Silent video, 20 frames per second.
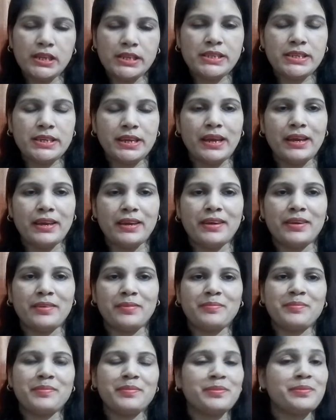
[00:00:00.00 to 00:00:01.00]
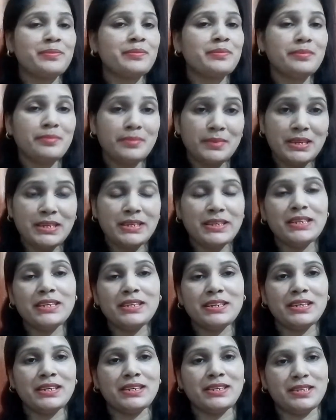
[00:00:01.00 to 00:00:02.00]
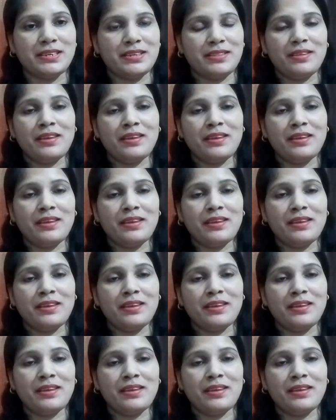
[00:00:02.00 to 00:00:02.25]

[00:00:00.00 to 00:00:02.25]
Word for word: अच्छी आएगी तीसरी चीज़